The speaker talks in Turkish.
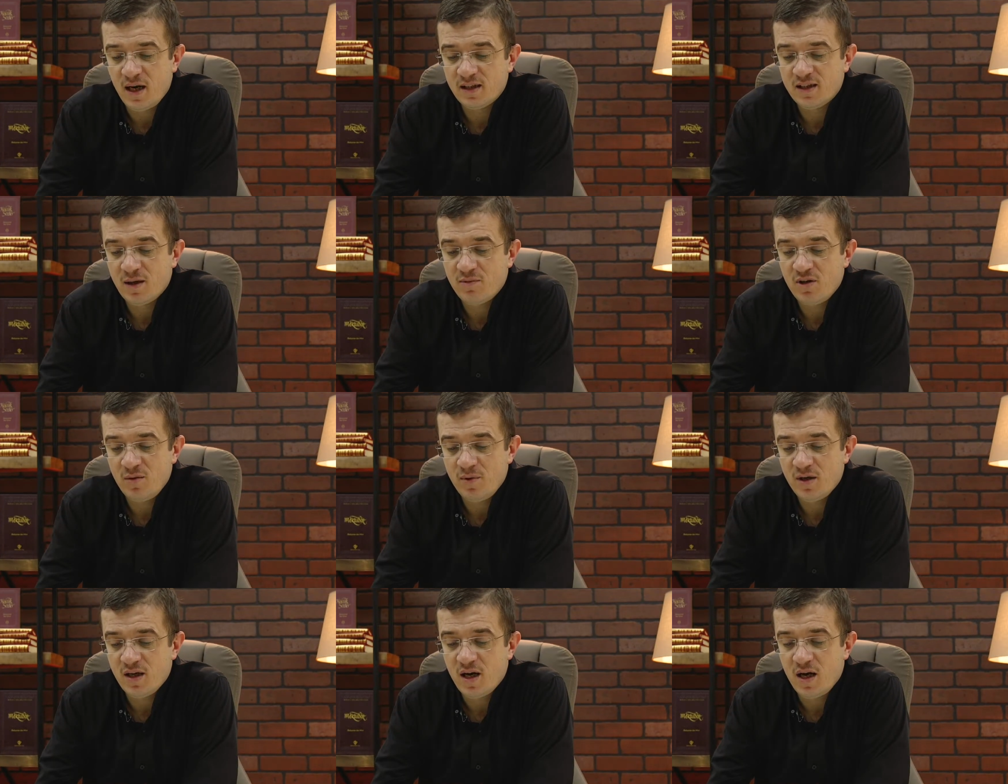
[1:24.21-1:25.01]
adam
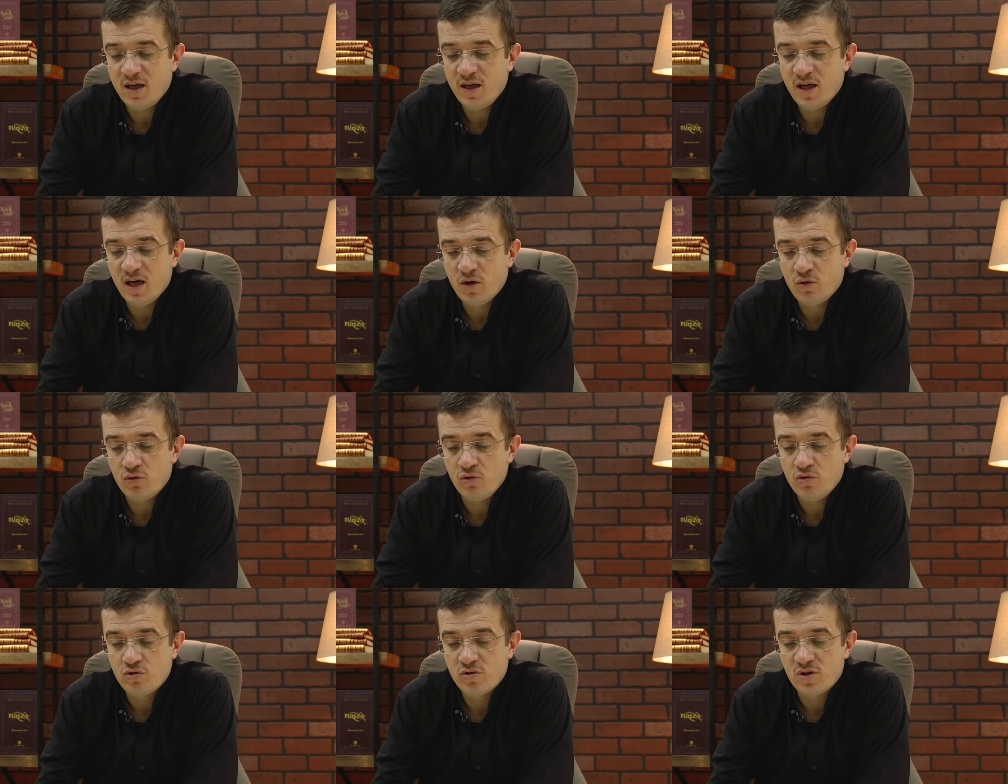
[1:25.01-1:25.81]
gibi gayya
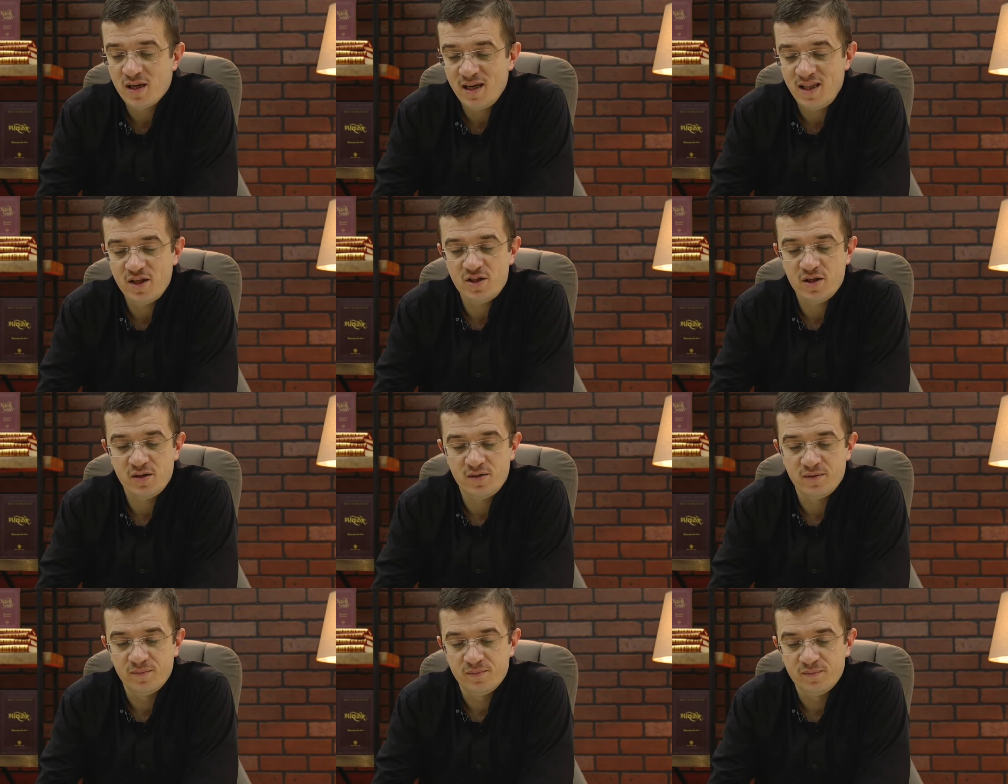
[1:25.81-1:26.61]
kuyusuna gidecektim.